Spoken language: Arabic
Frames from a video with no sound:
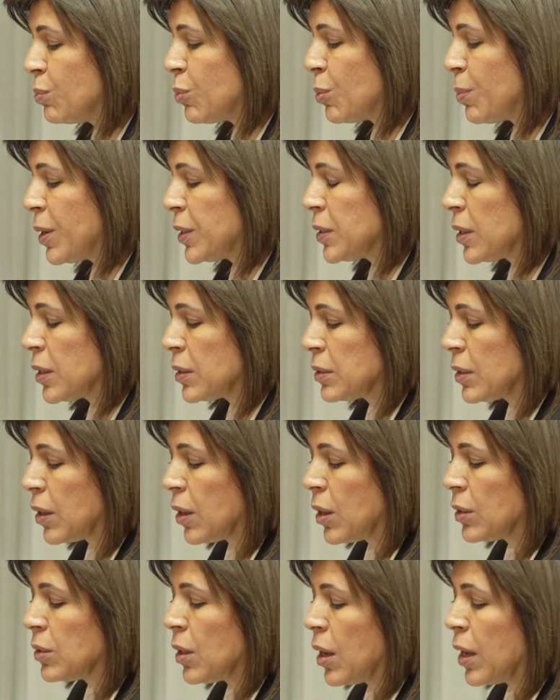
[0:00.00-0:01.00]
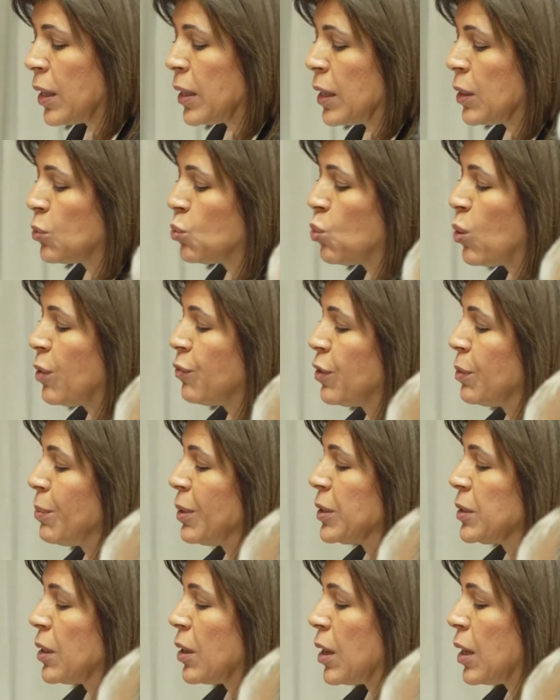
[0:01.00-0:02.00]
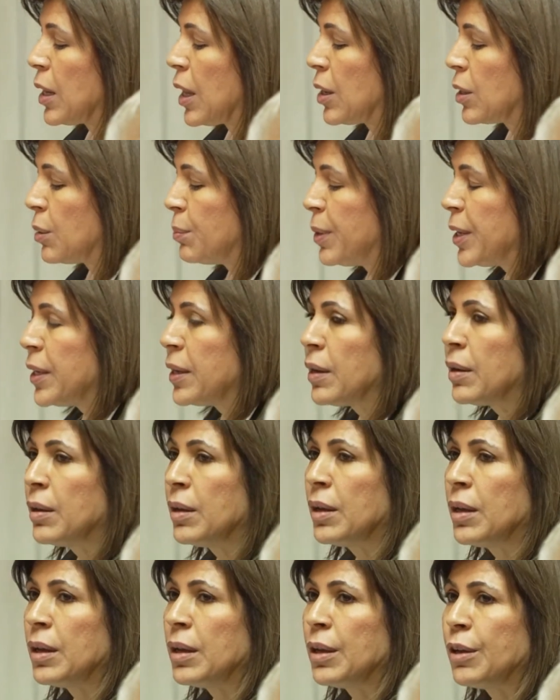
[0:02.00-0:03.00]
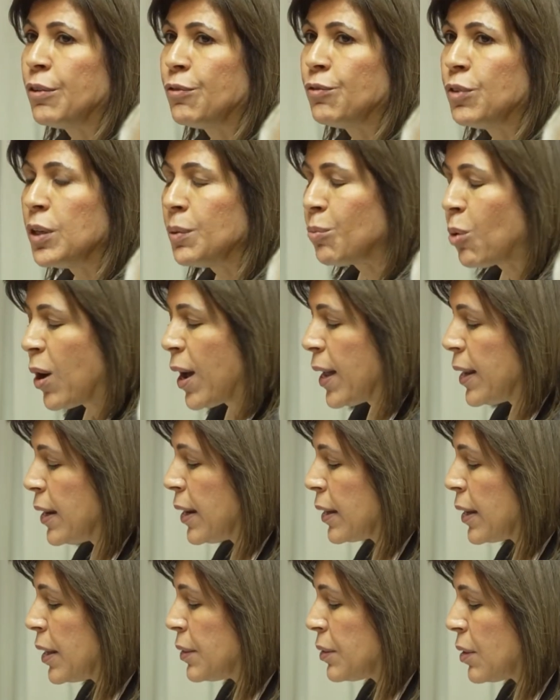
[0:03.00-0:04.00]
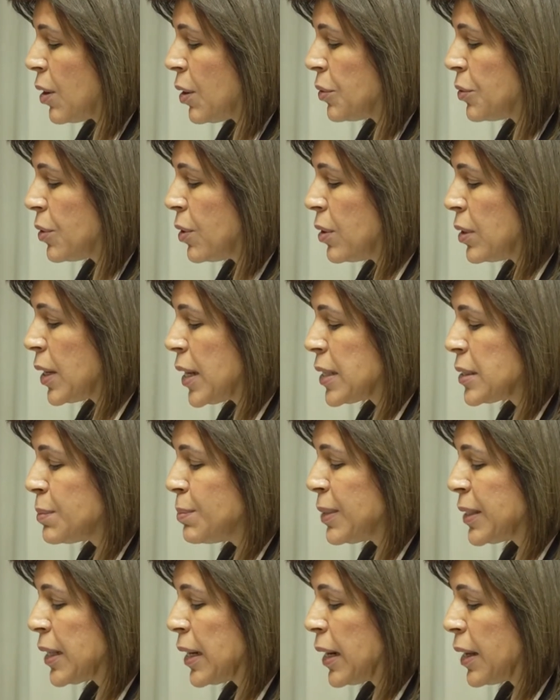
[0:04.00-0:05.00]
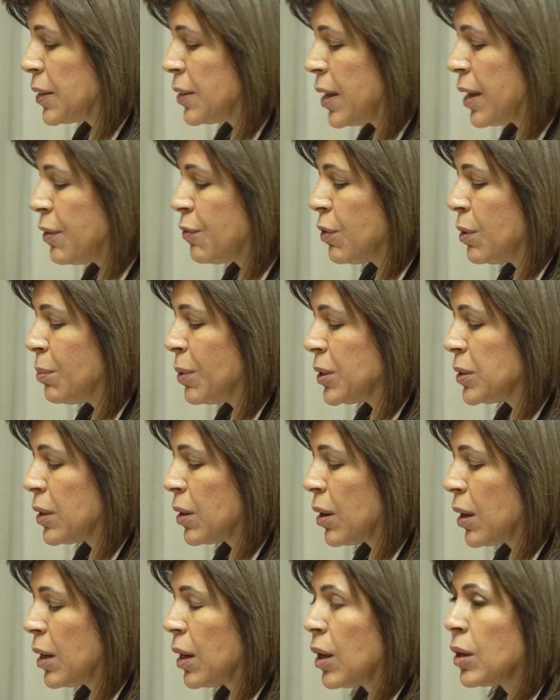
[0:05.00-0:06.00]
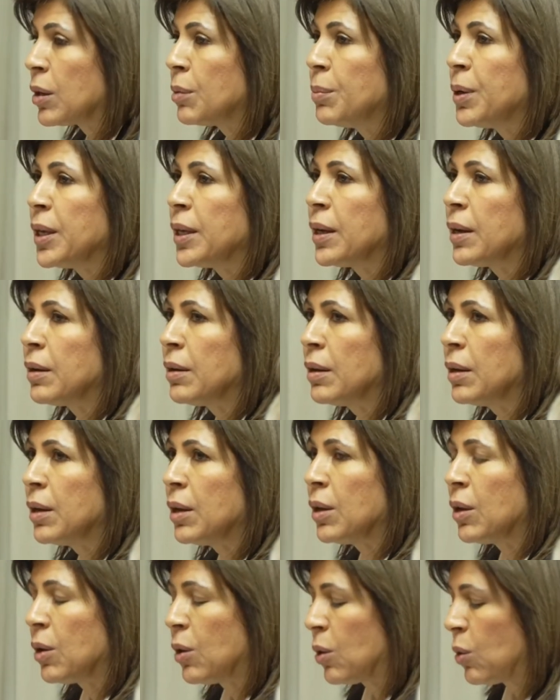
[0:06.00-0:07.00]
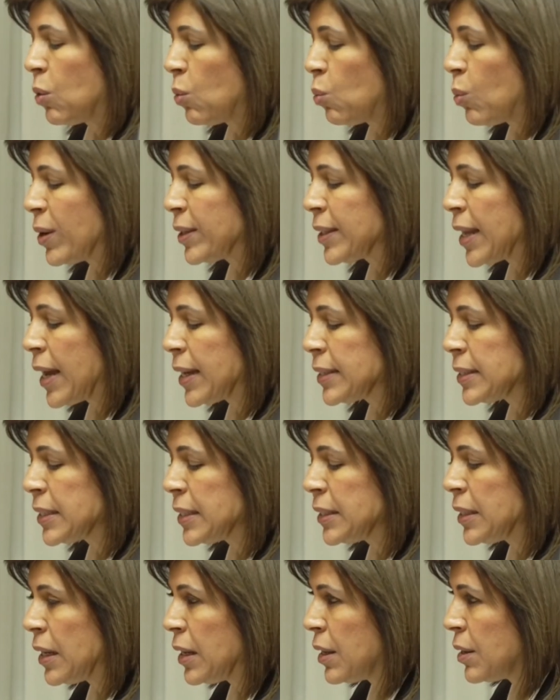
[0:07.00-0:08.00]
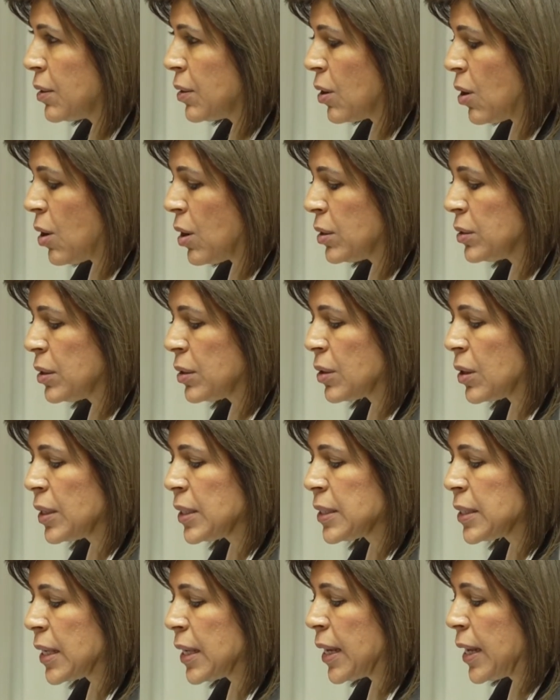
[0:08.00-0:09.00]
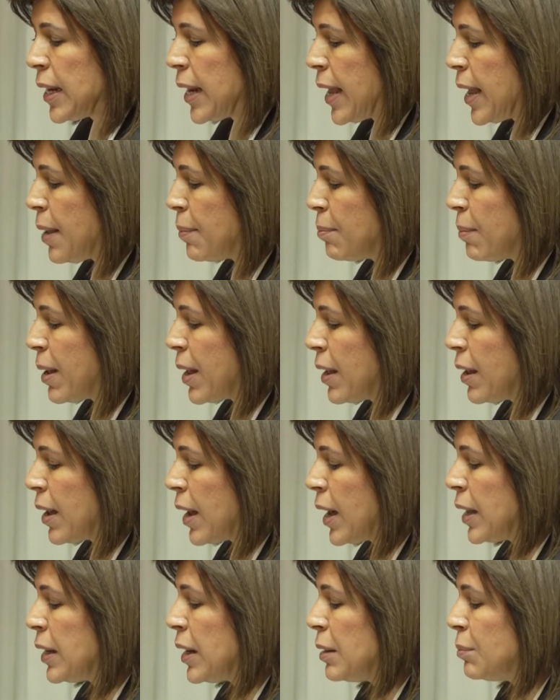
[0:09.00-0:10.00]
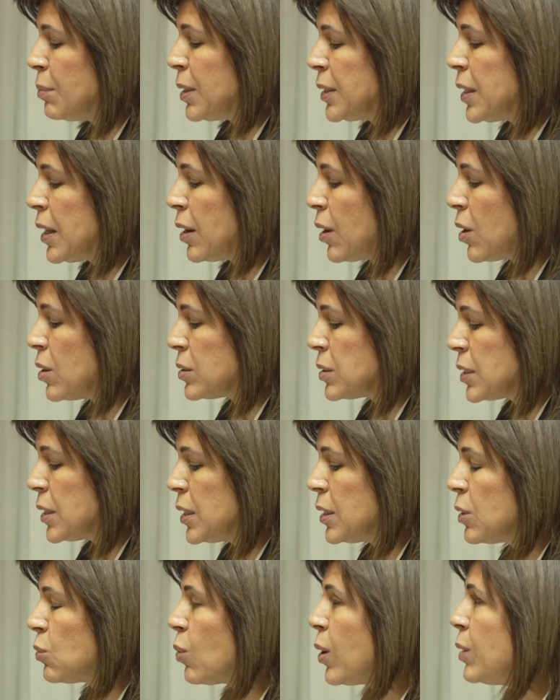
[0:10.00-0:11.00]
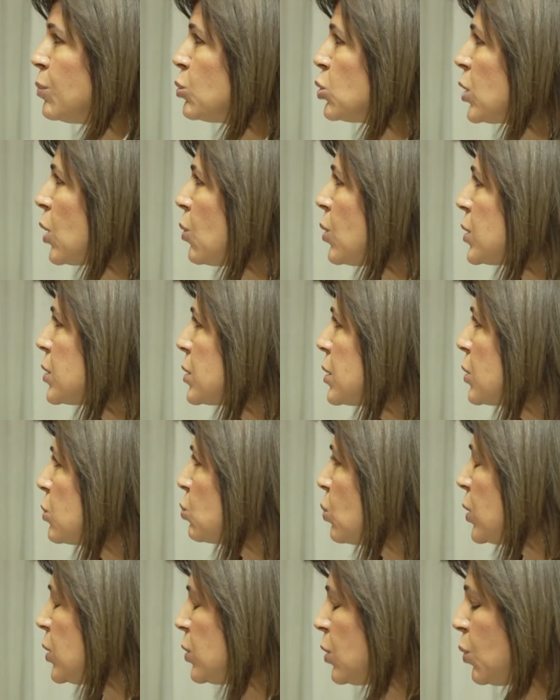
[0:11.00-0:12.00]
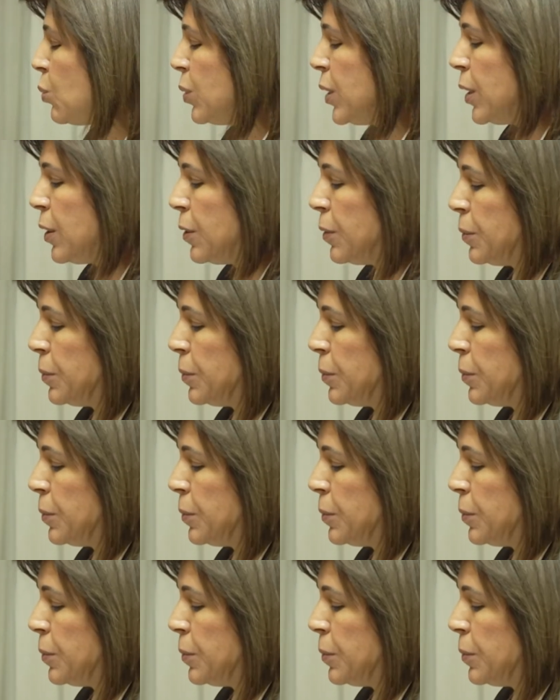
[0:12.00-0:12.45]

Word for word: مبادرة القضاء على الجوع في المنطقة العربية في معالجة آثار أزمة الغذاء في المنطقة العربية وتحديد الإجراءات الرئيسية الهامة على المدى القصير والمتوسط والطويل